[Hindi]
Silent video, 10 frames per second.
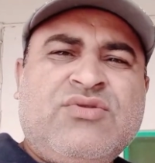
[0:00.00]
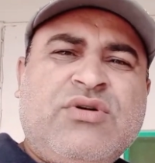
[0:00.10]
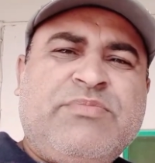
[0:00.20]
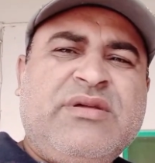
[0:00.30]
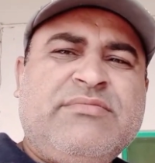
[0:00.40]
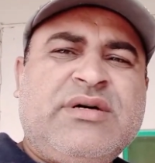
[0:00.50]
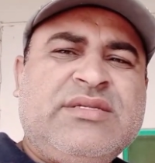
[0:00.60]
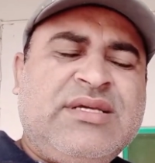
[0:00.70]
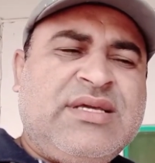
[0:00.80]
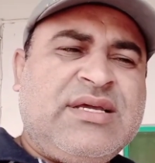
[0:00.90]
अपनी
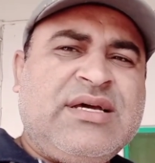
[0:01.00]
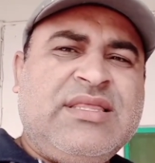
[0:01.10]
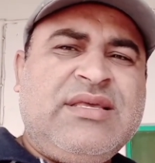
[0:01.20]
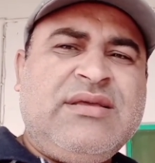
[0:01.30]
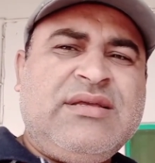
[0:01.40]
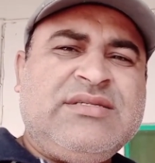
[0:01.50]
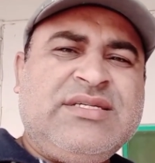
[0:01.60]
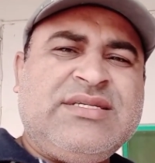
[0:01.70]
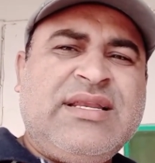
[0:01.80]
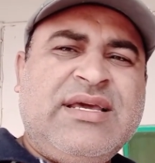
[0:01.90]
मर्ज़ी की गंदी
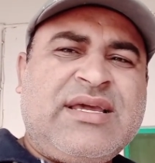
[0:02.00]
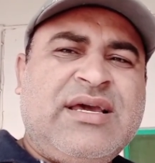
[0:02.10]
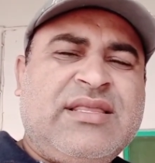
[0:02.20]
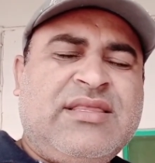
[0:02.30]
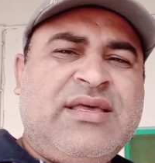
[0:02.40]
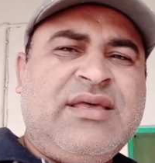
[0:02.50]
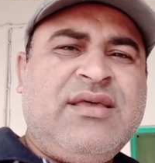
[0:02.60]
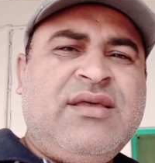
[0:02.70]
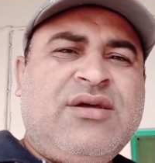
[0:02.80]
चीज़ें लेके आते हैं